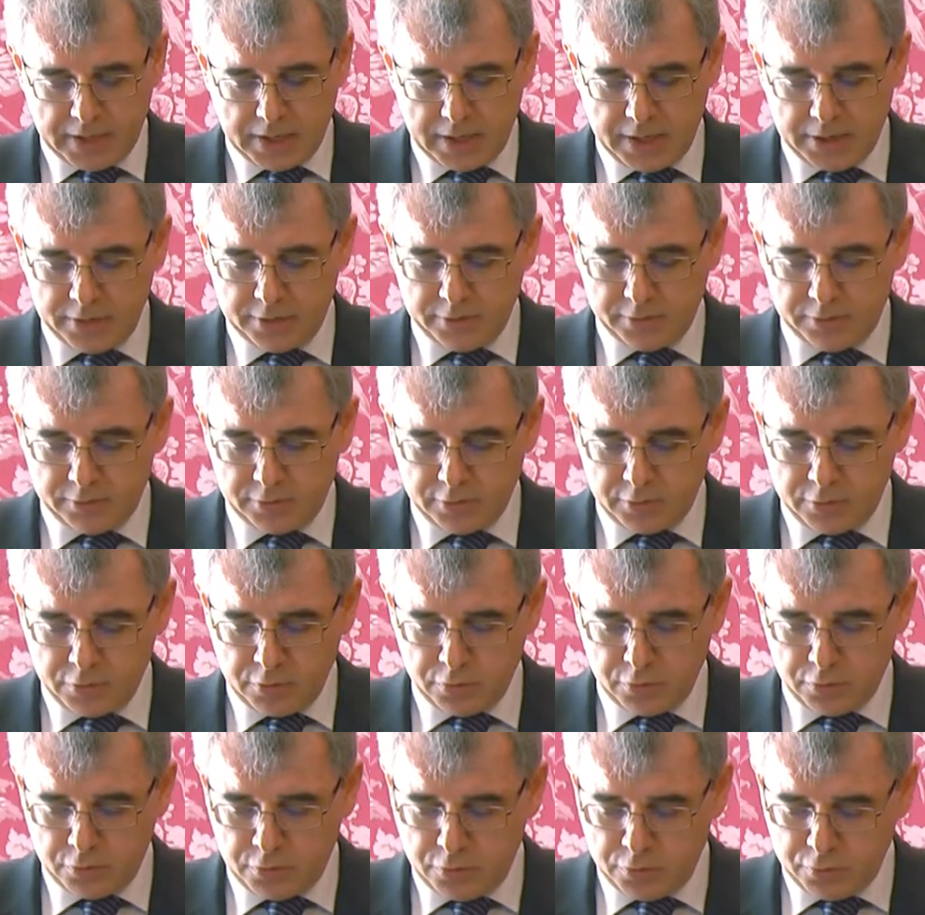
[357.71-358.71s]
anche se
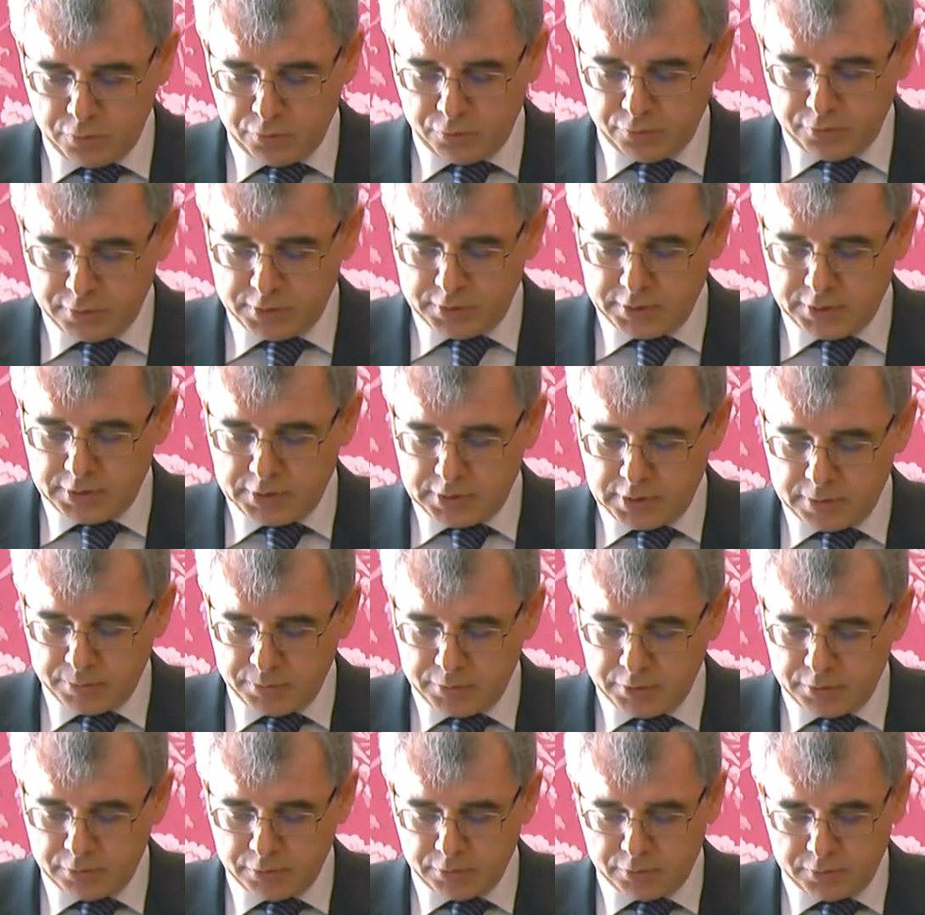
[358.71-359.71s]
non chiuse
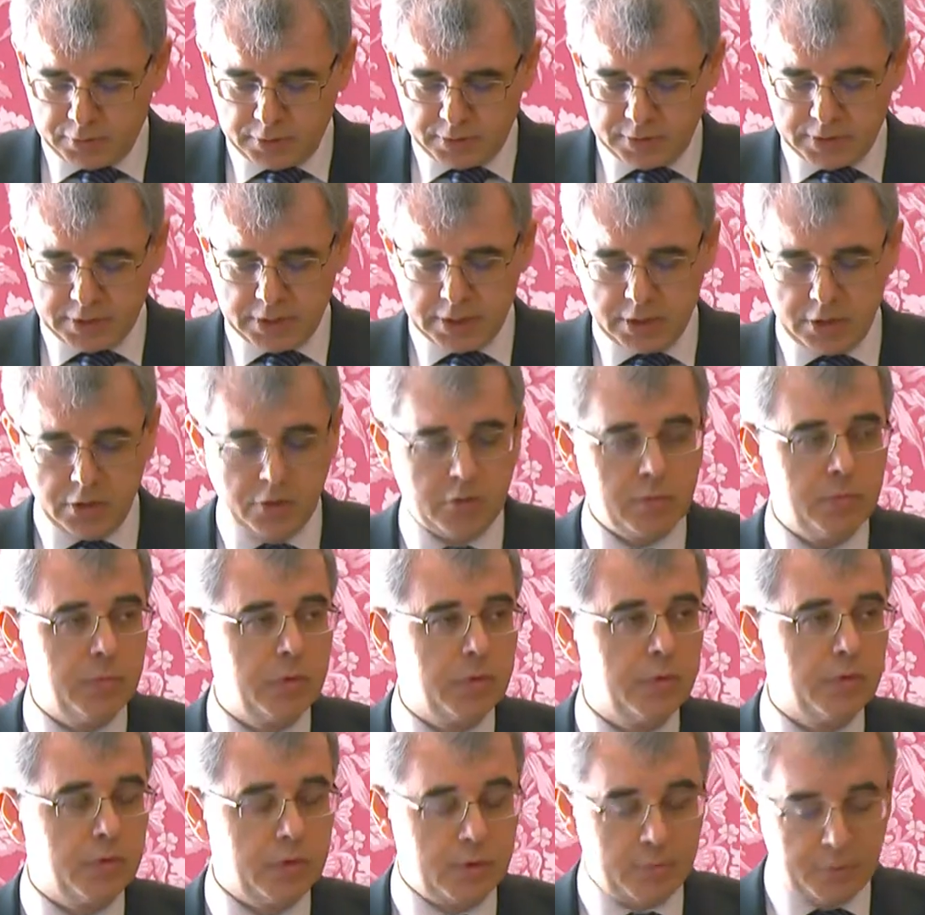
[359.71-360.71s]
nell'ambito statale
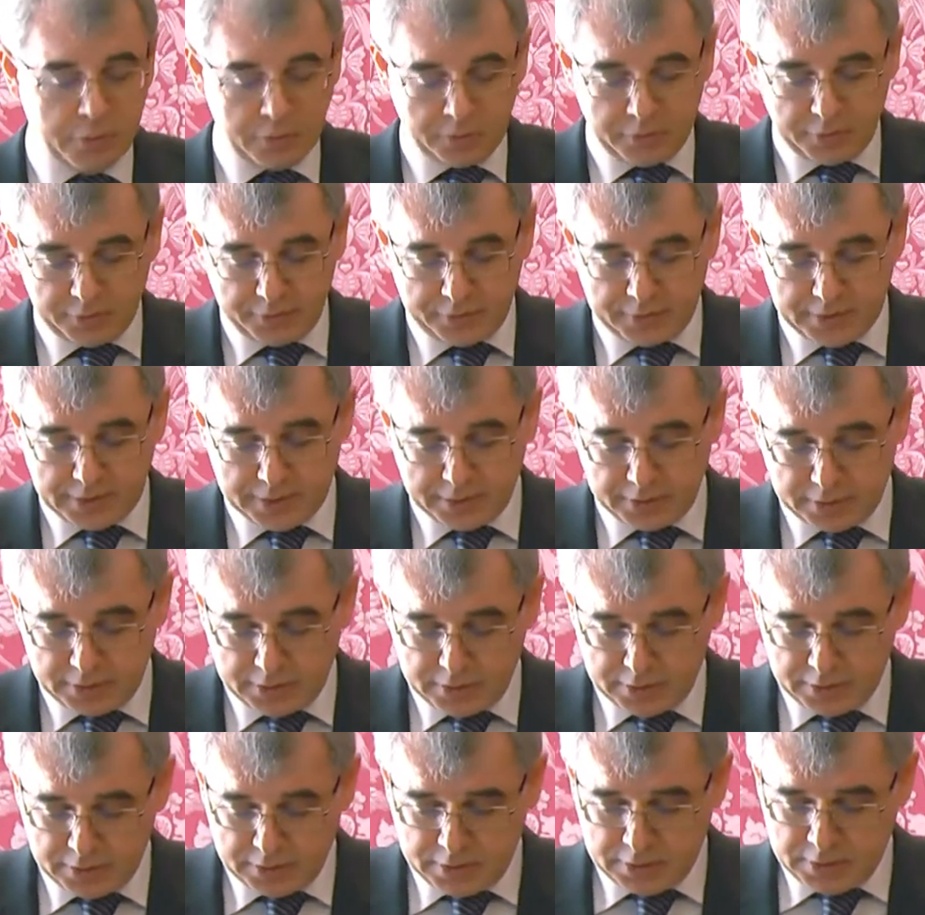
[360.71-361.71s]
come quelle
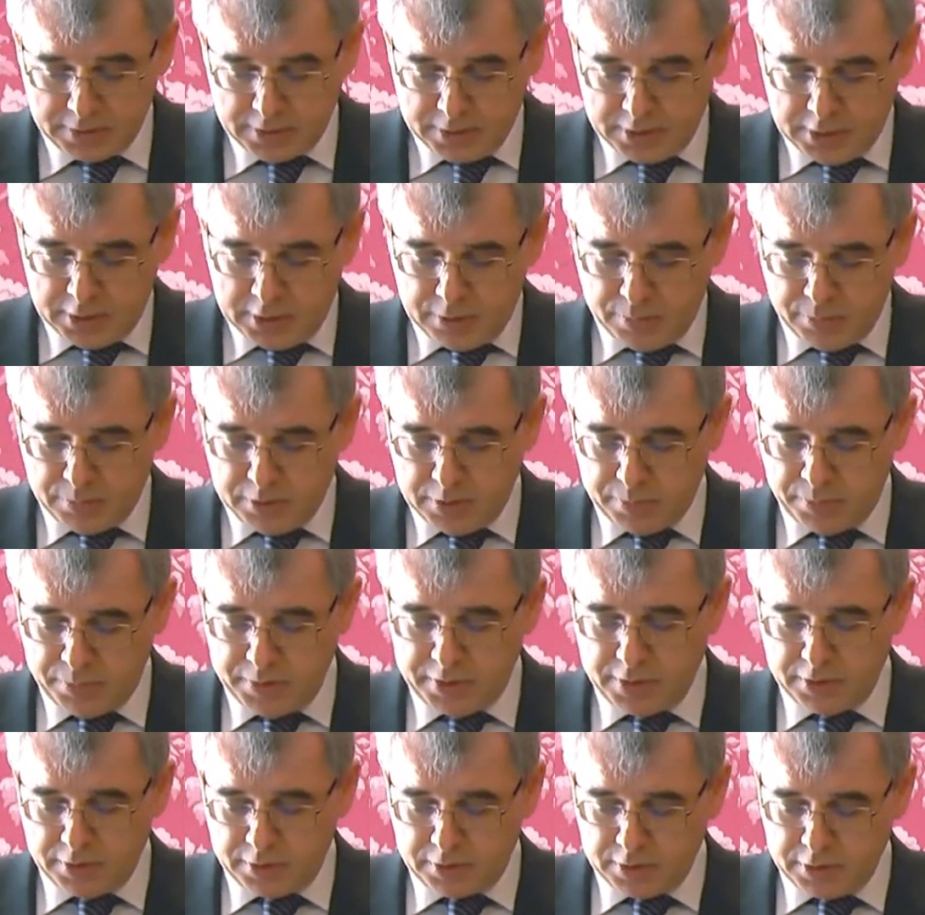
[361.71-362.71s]
protestanti ma
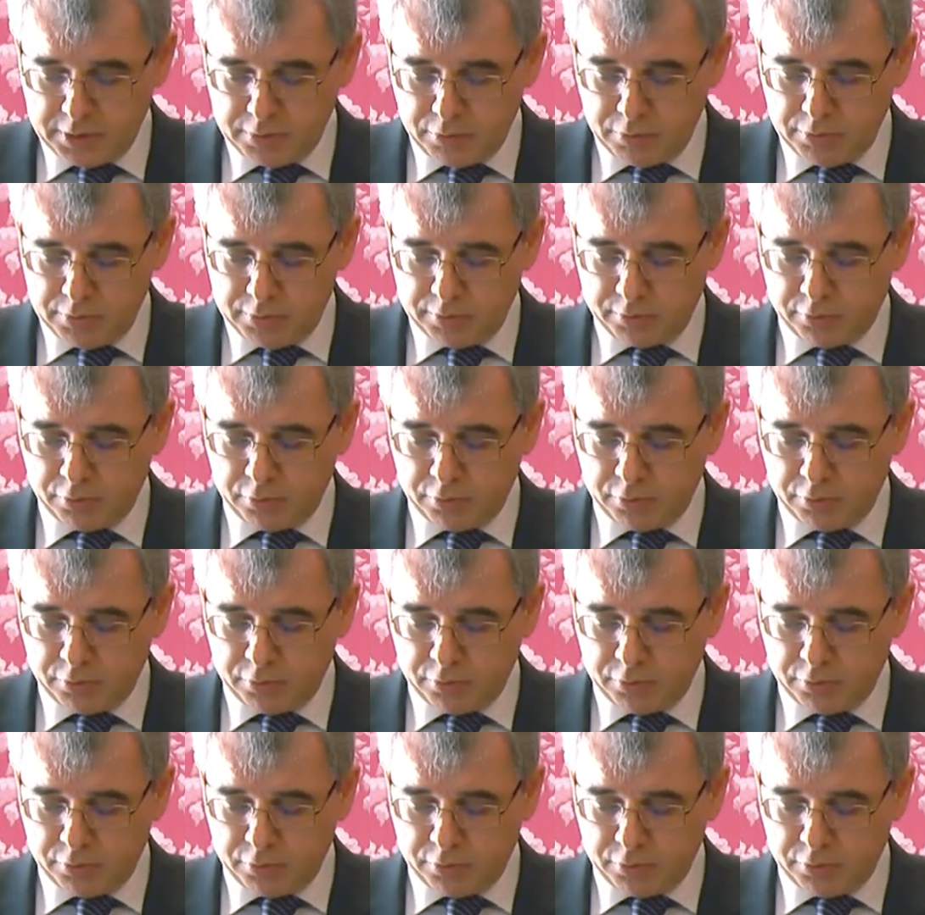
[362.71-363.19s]
aperte ad una